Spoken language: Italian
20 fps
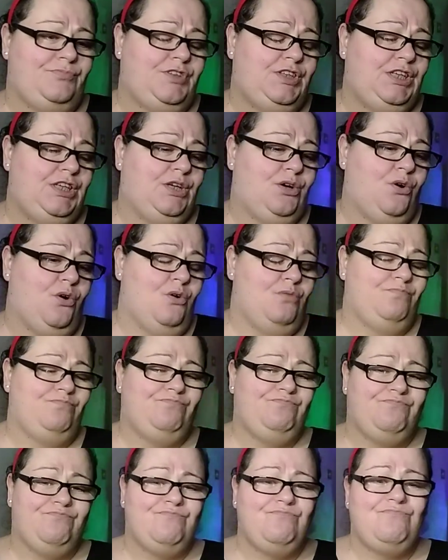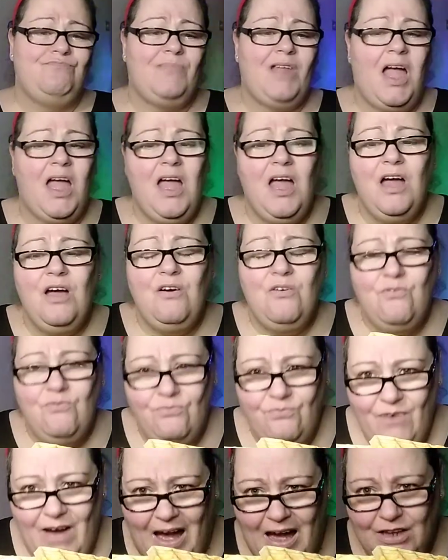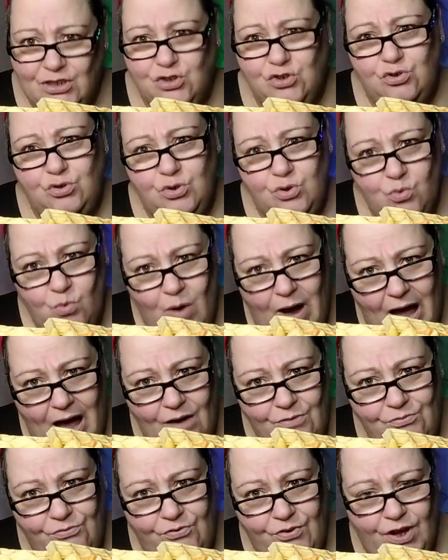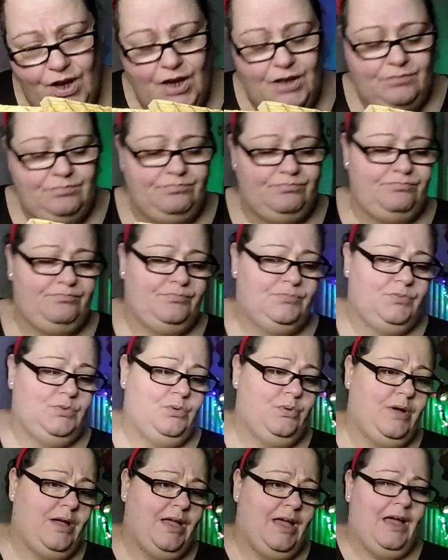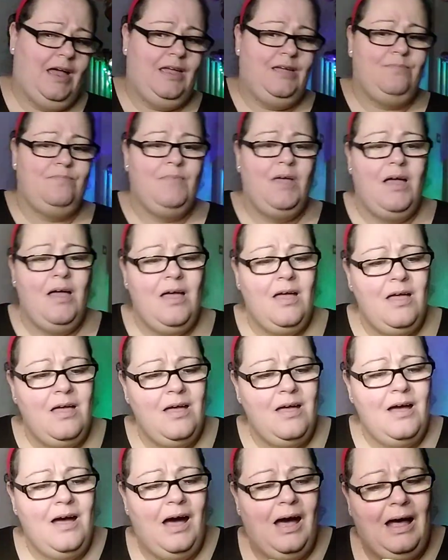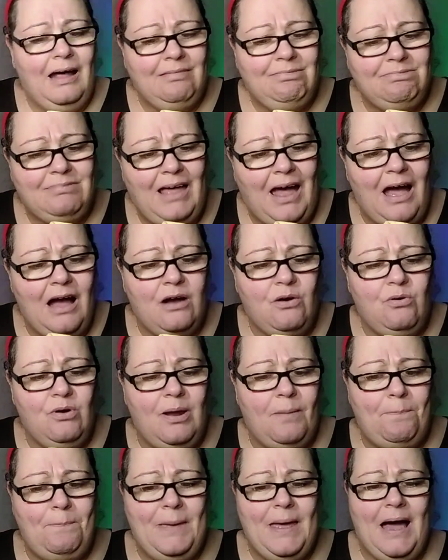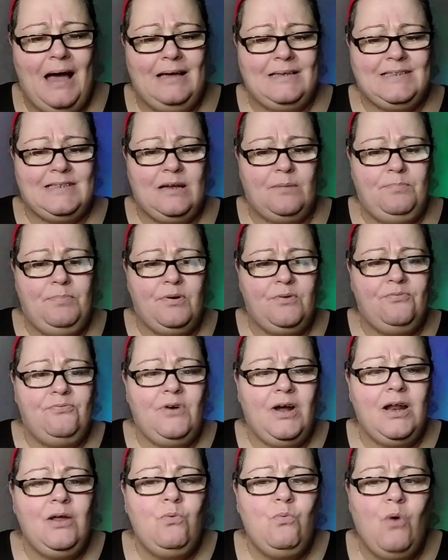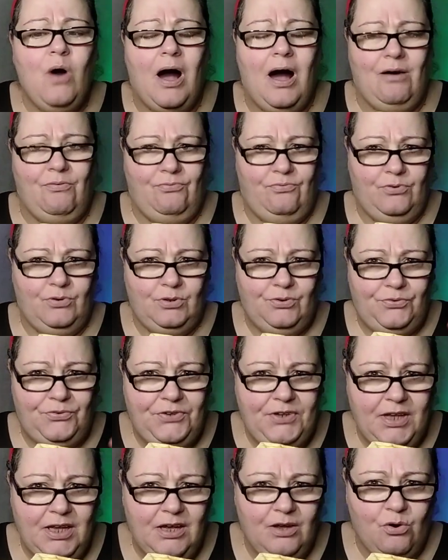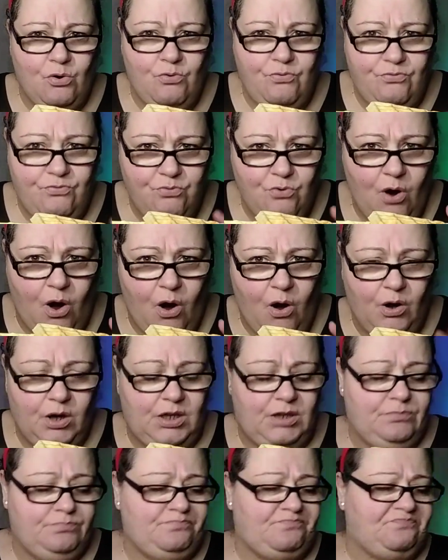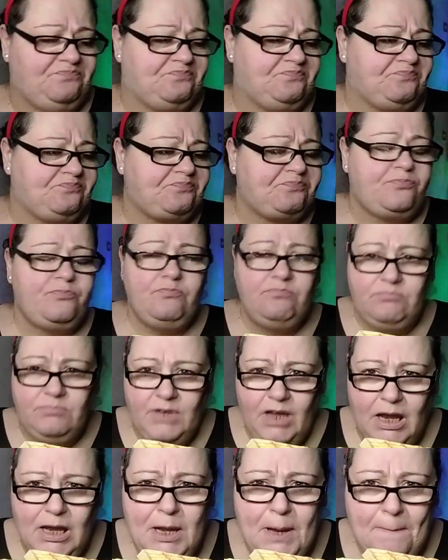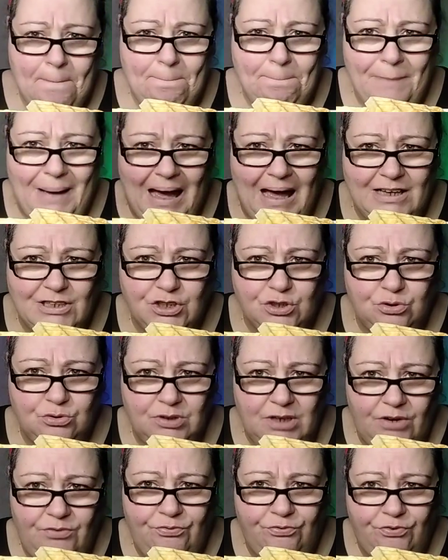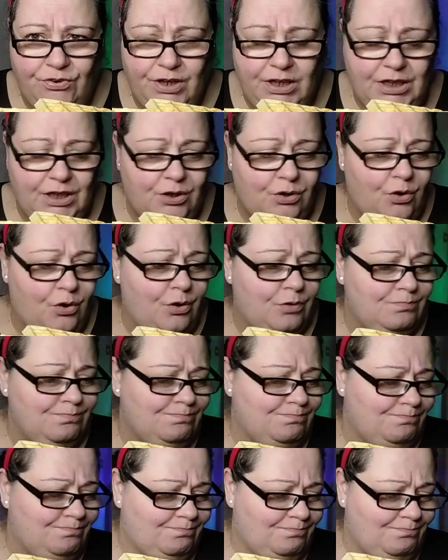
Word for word: dico, faccio i waffle, ok? Attacco la piastra per fare i waffle, tiro fuori l'impasto dal frigo